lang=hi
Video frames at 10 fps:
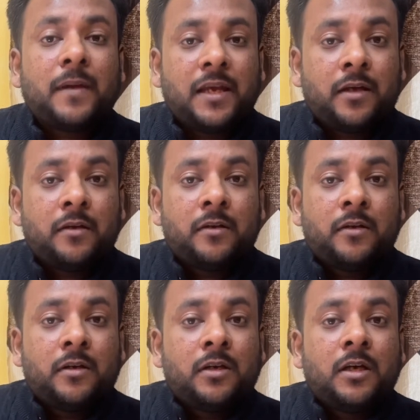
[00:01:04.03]
गए
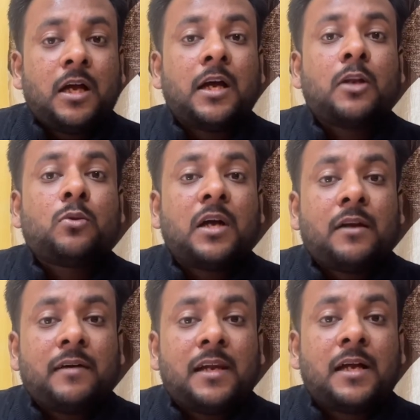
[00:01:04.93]
अगर दुकान
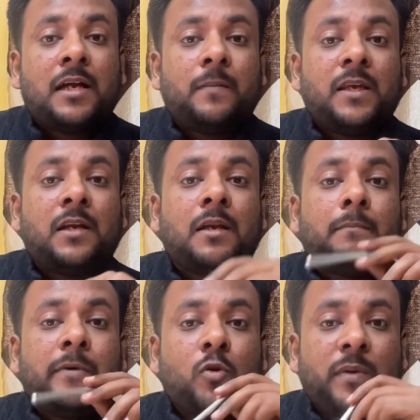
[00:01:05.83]
वाला कहा भैया
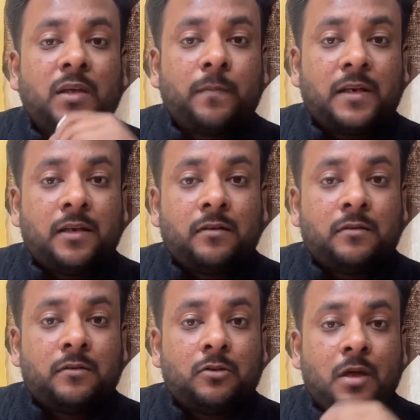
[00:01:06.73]
नब्बे रुपये की पेन है
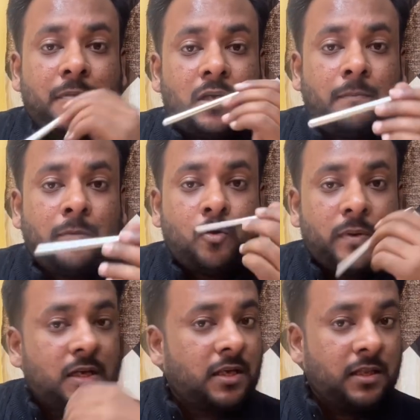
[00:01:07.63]
तो आपने नब्बे रुपये
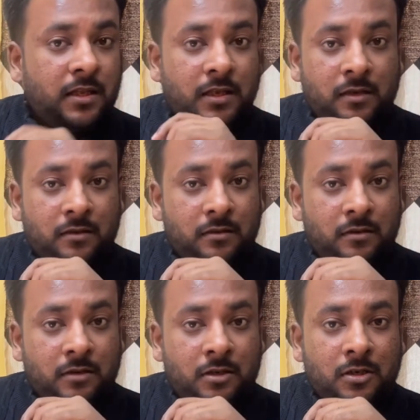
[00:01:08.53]
खरीदी ही
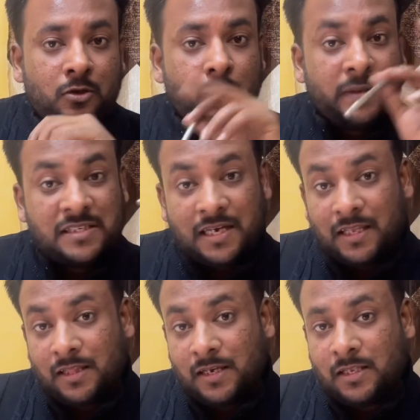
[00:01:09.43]
और बेचा
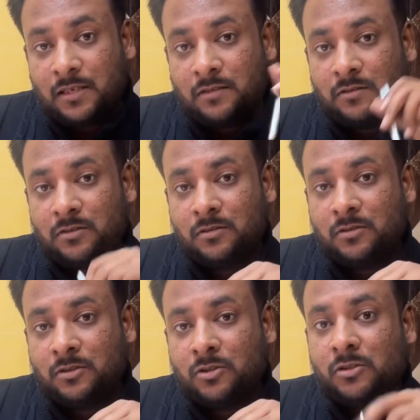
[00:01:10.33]
कितने का था
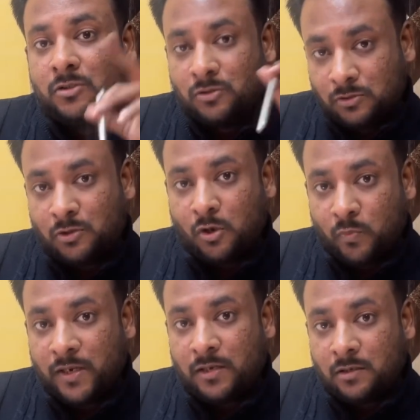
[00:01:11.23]
सौ
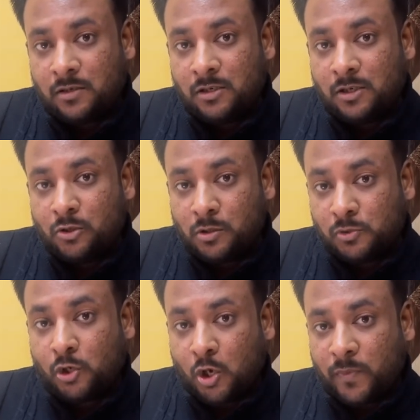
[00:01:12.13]
रुपये का तो जब
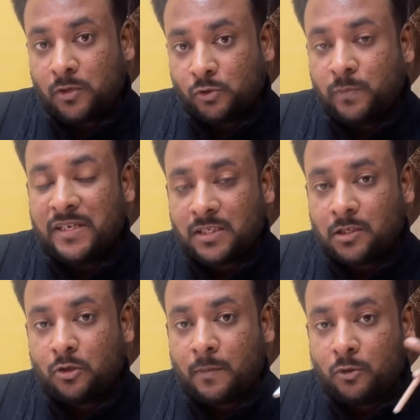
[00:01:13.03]
सौ रुपये का उसको बेचा था
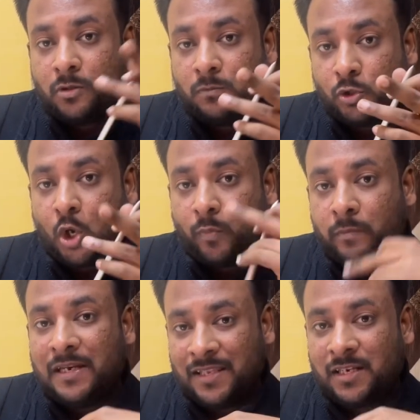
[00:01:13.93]
तो आपको सौ रुपये
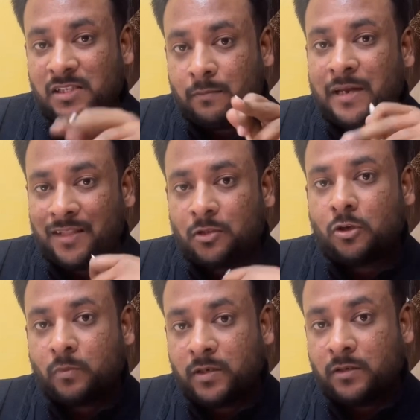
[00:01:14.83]
मिले थे ना जेब में आए थे ना सौ
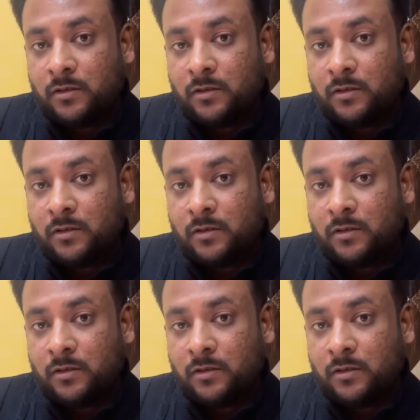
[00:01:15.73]
रुपये